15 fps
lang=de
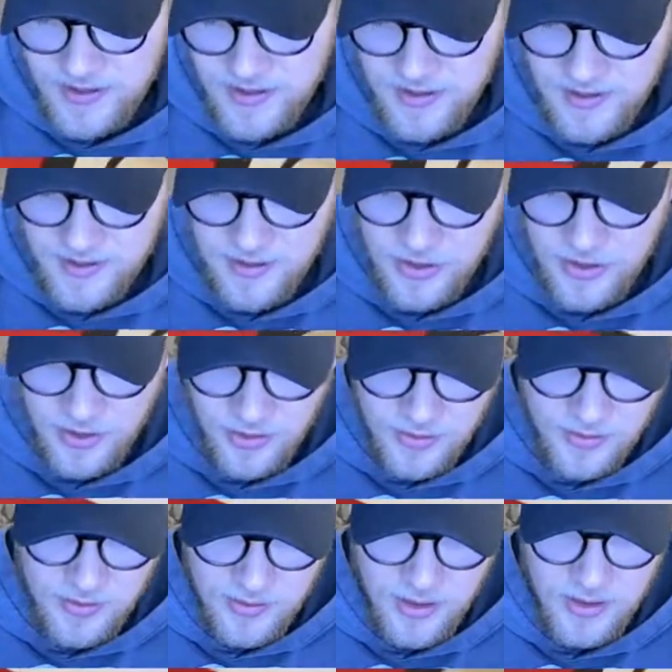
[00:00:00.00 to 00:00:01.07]
ist die Chance,
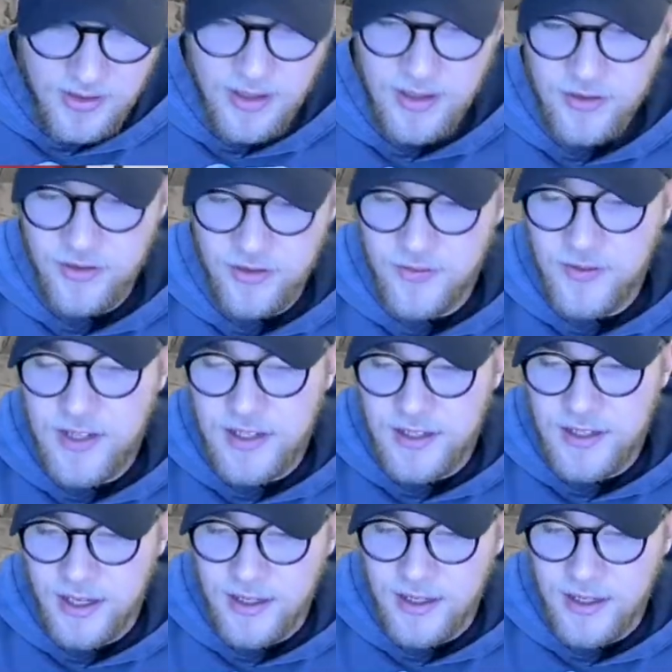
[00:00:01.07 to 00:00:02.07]
oder? Schon wieder dritte